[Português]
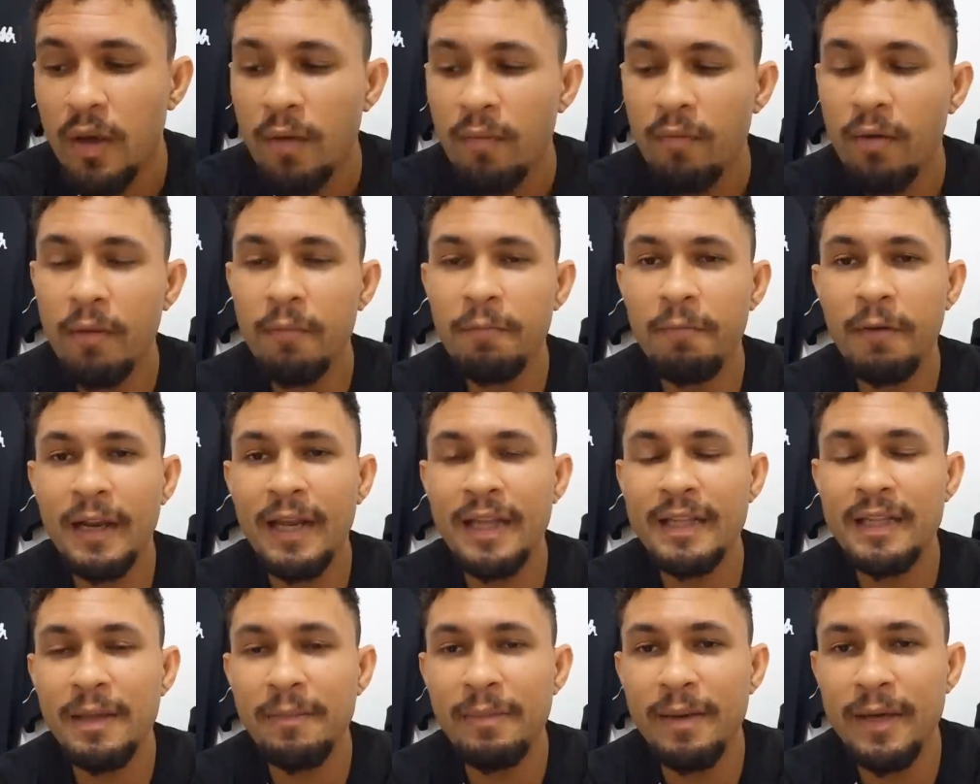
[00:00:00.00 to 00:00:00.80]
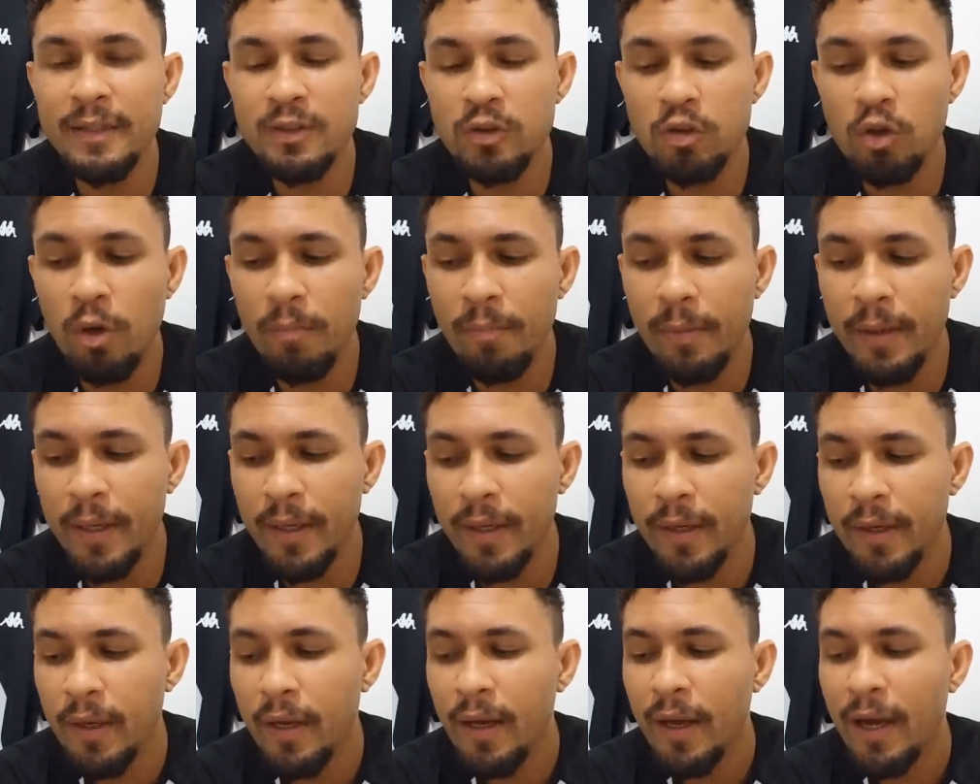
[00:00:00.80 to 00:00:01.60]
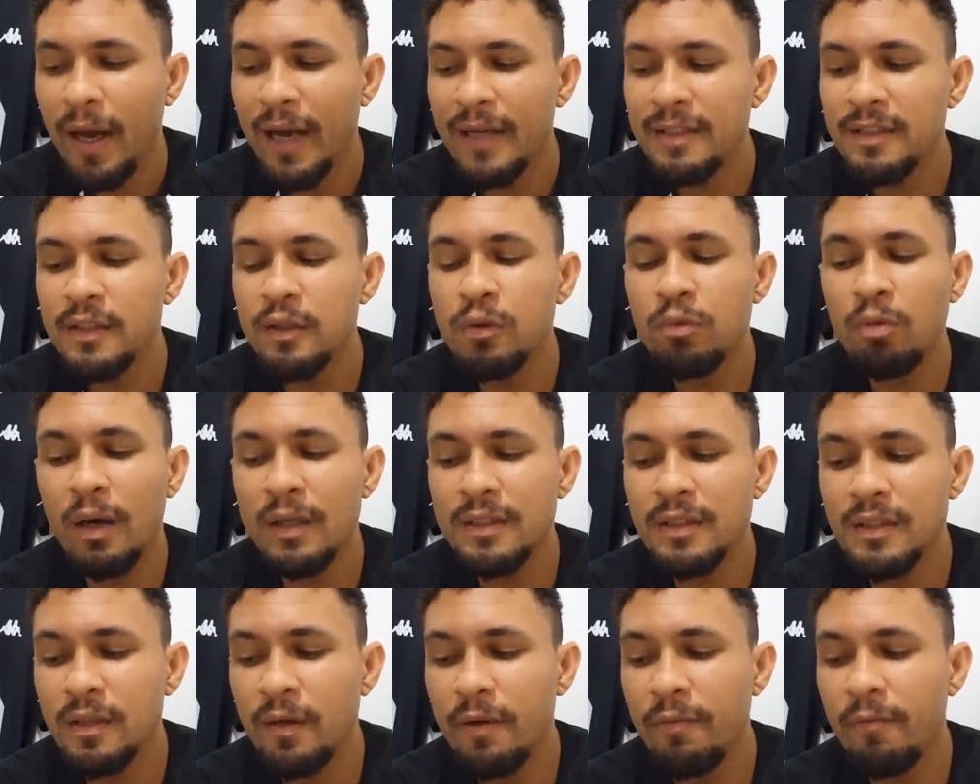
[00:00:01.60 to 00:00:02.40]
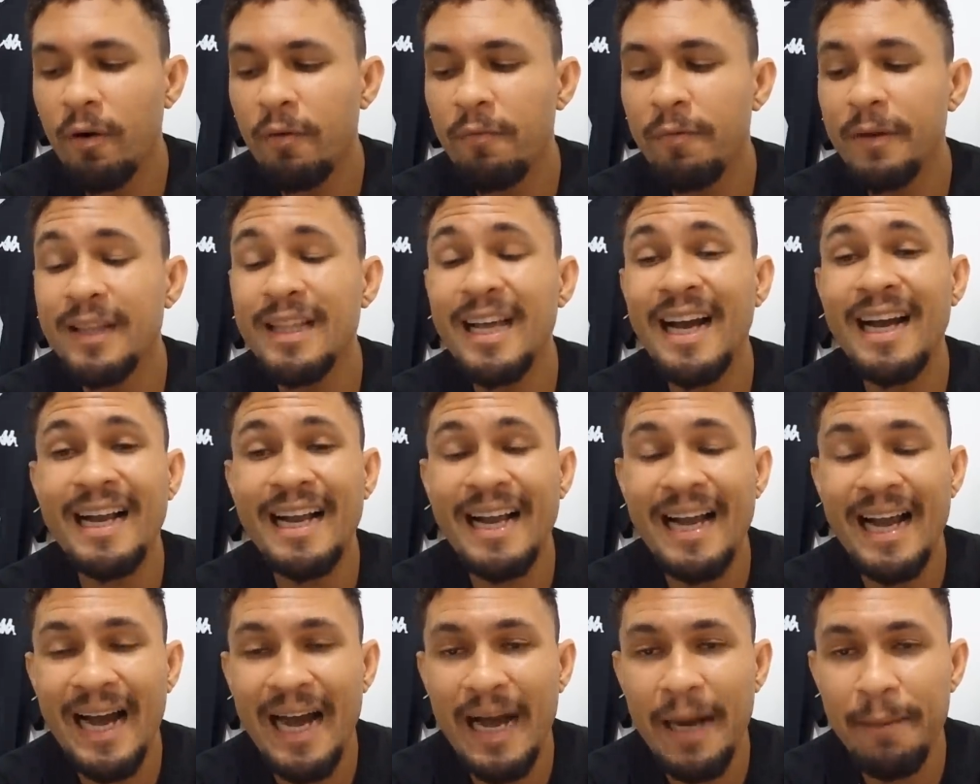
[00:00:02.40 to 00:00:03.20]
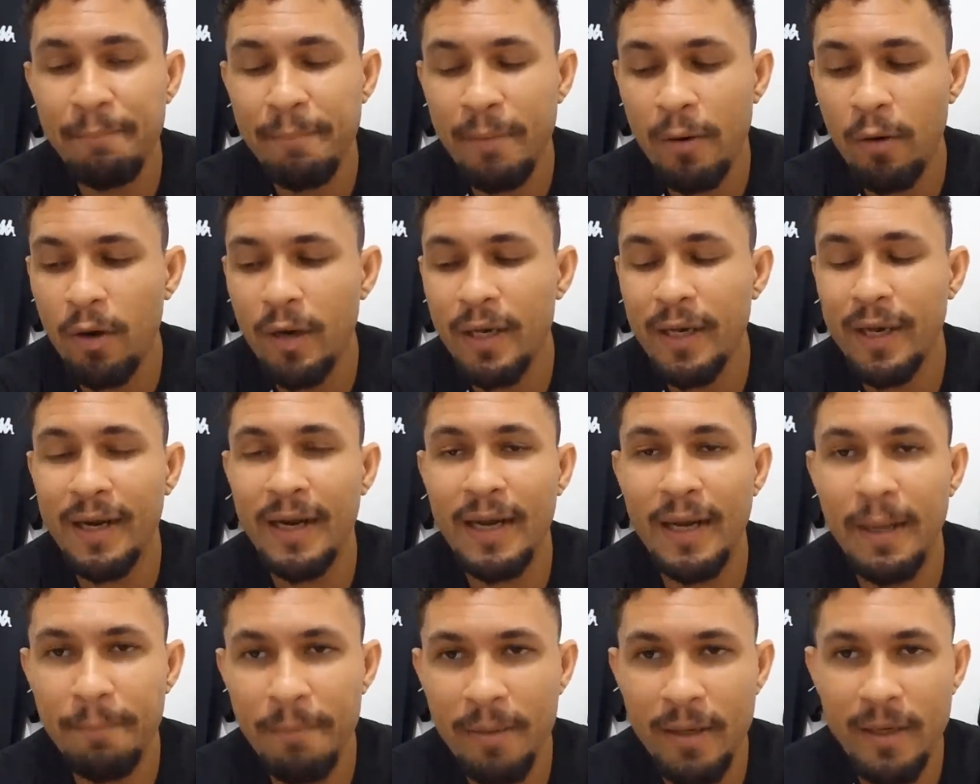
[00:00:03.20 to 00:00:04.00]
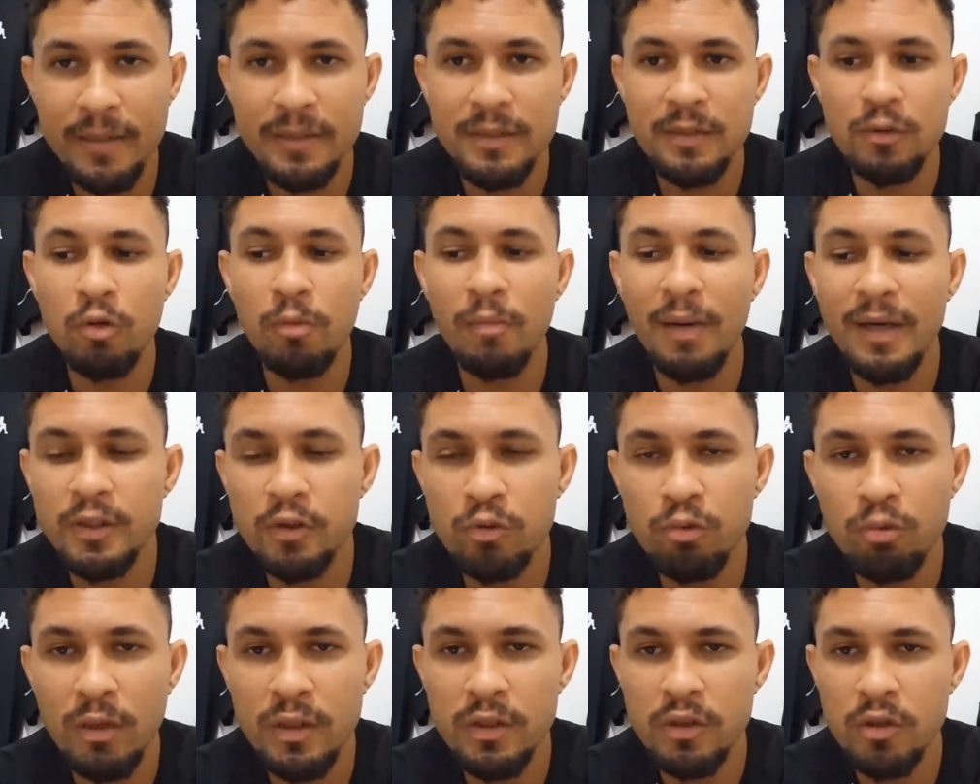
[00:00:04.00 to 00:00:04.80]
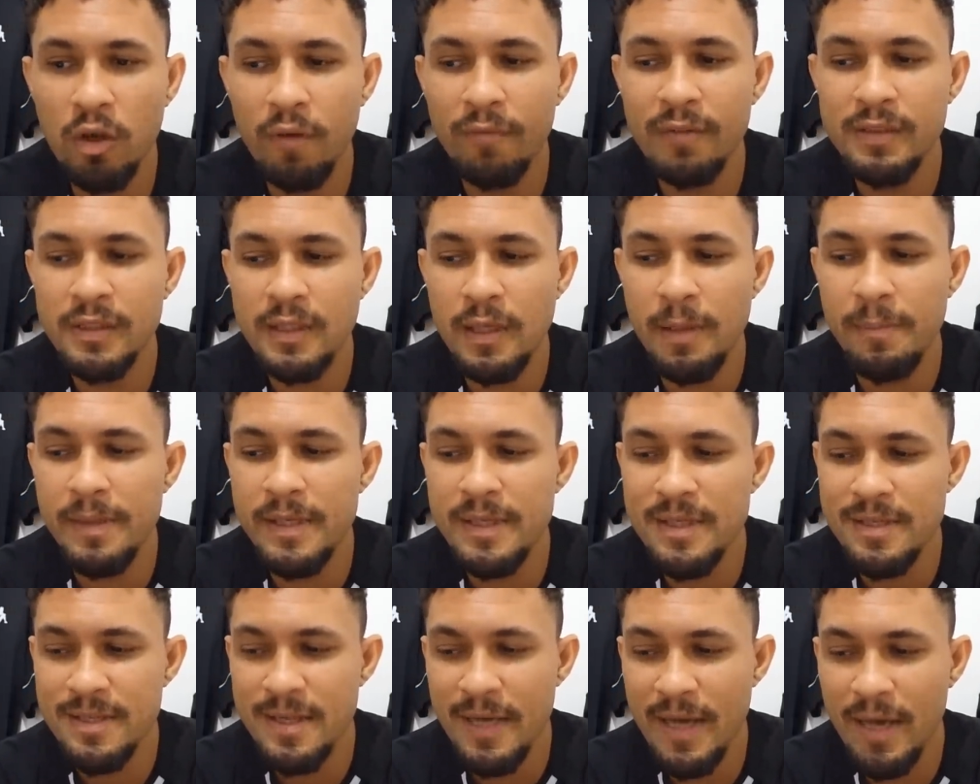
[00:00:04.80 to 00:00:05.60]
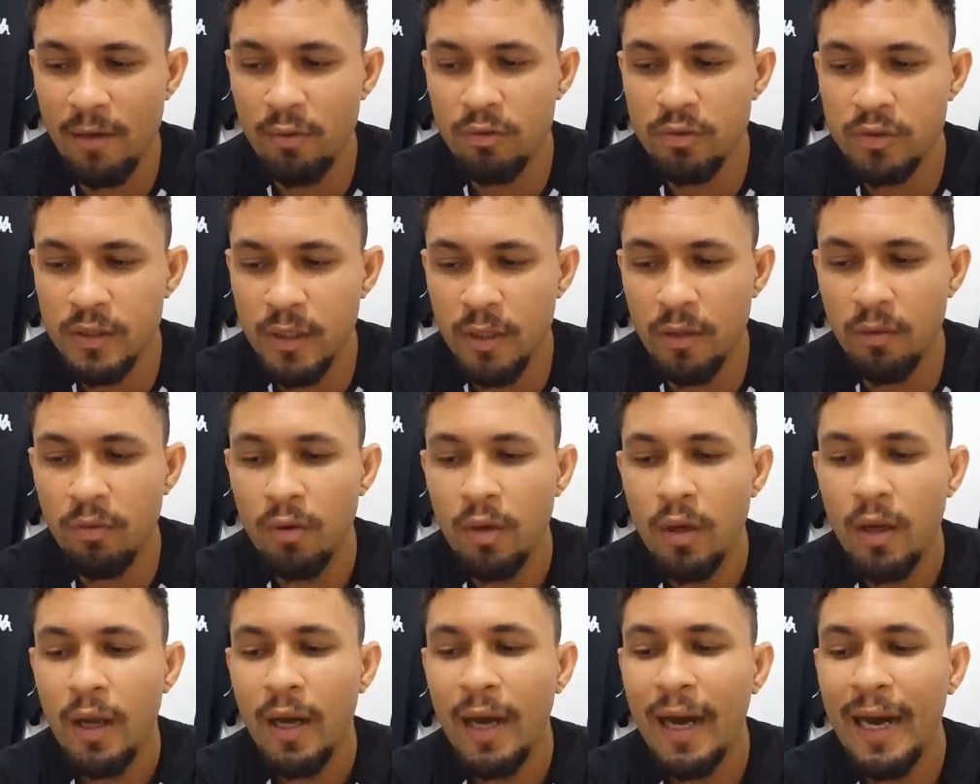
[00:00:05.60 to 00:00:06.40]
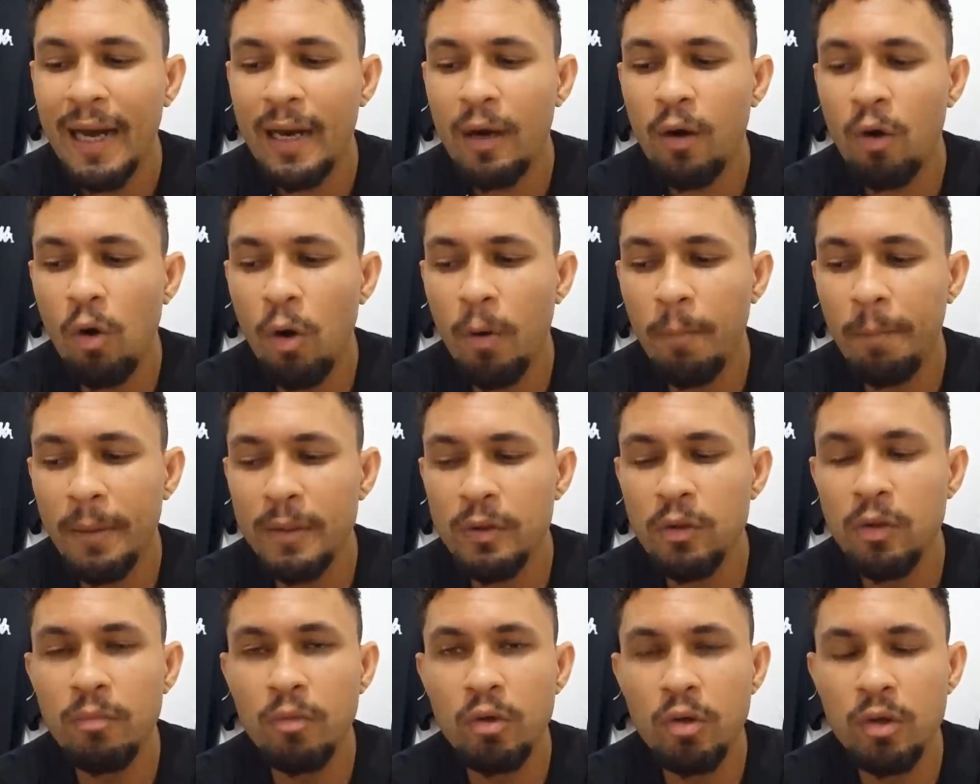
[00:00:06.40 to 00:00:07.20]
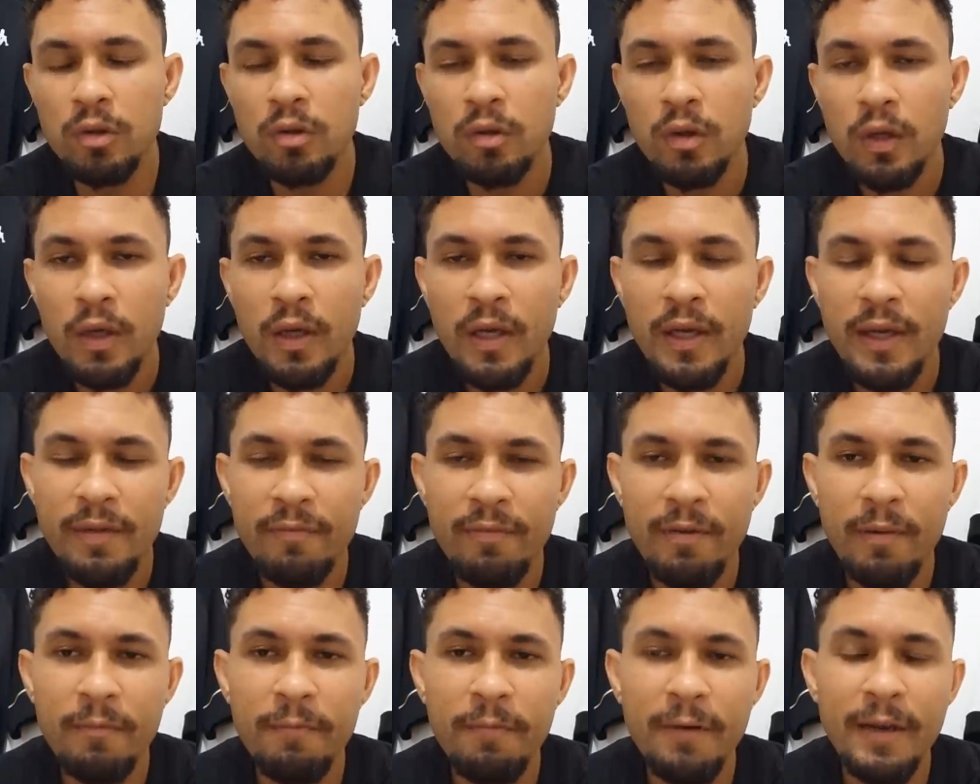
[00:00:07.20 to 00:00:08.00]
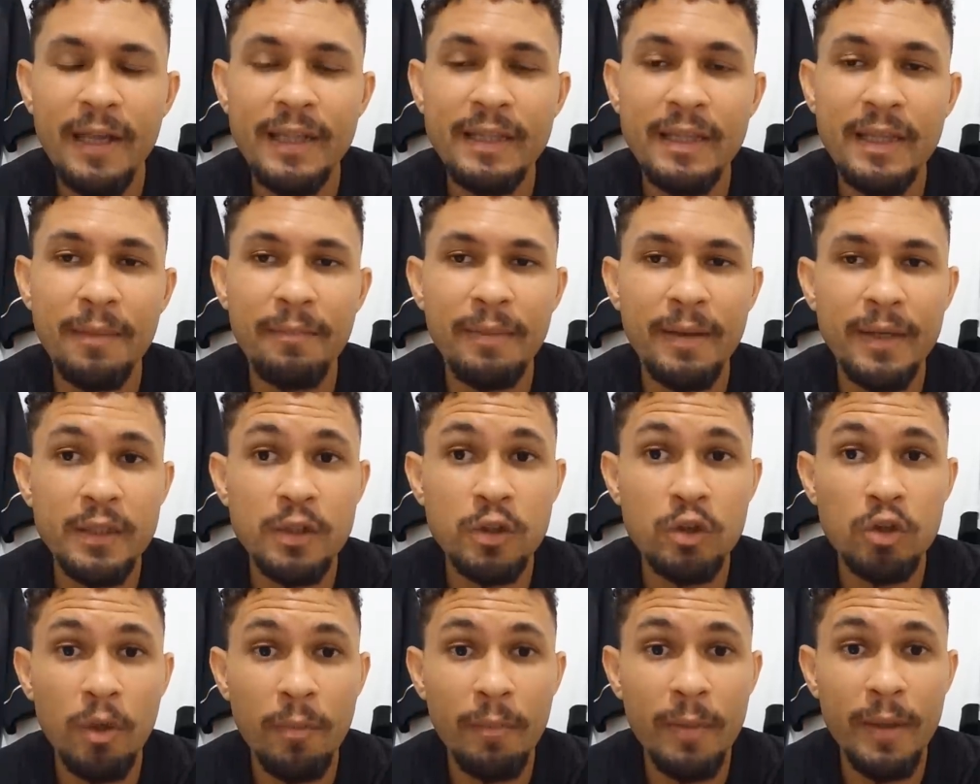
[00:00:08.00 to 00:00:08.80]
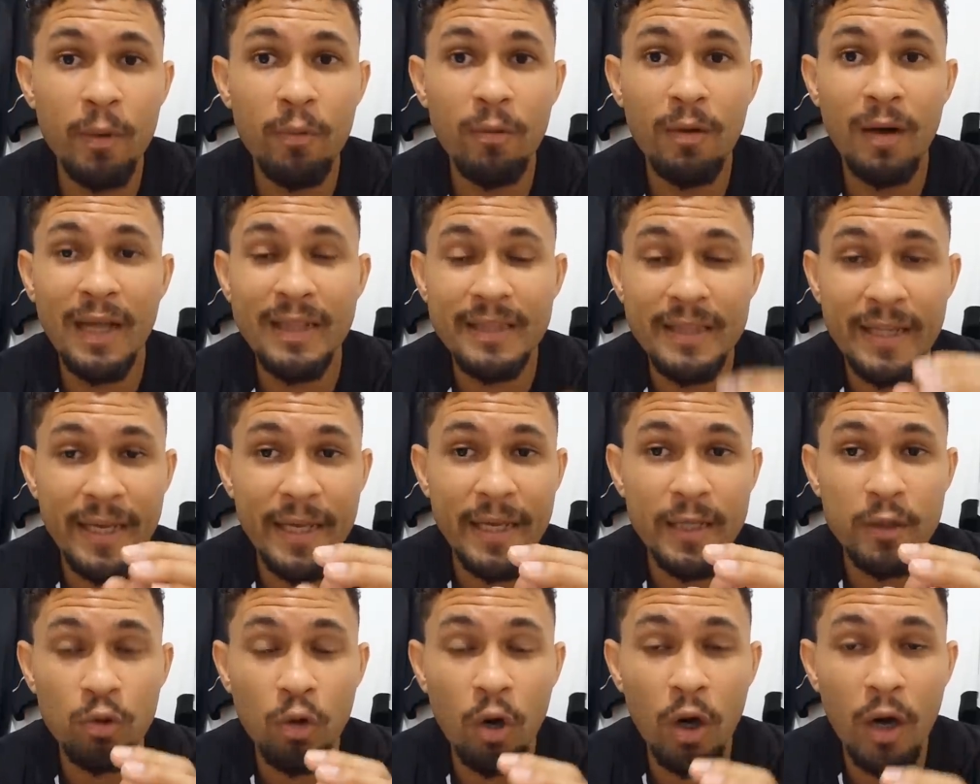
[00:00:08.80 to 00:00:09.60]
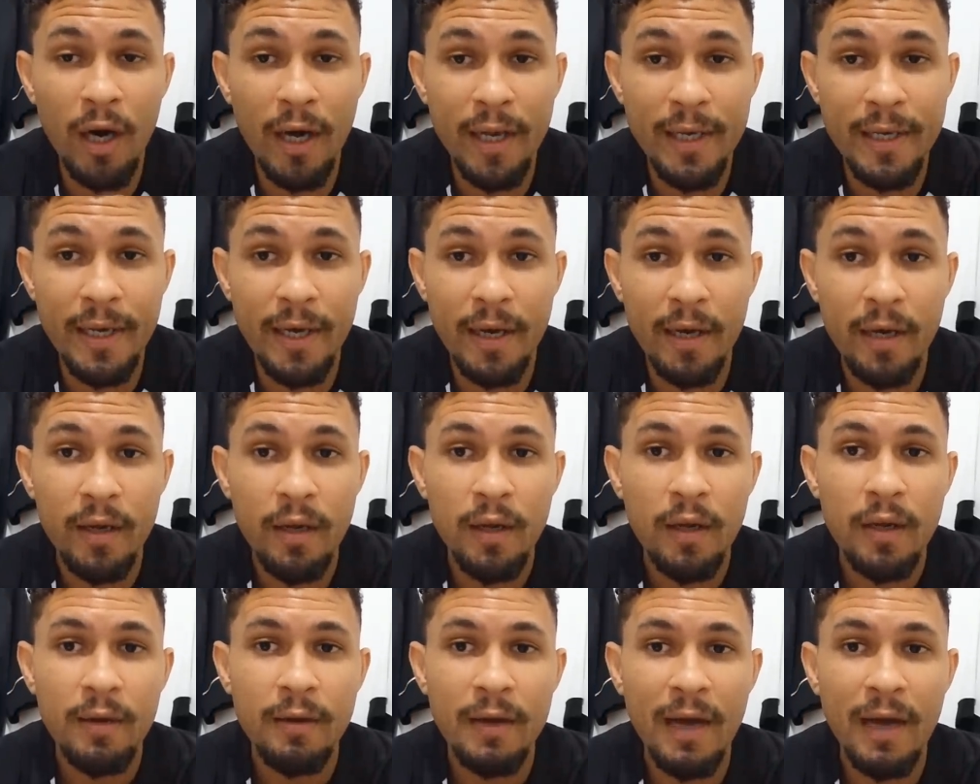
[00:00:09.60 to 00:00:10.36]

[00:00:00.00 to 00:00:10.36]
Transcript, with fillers: Vamos falar também sobre a situação envolvendo a Capa. Olha, a Capa lançou mais duas novas camisas em alusão à Copa do Mundo. E vamos falar também sobre um adendo. Olha.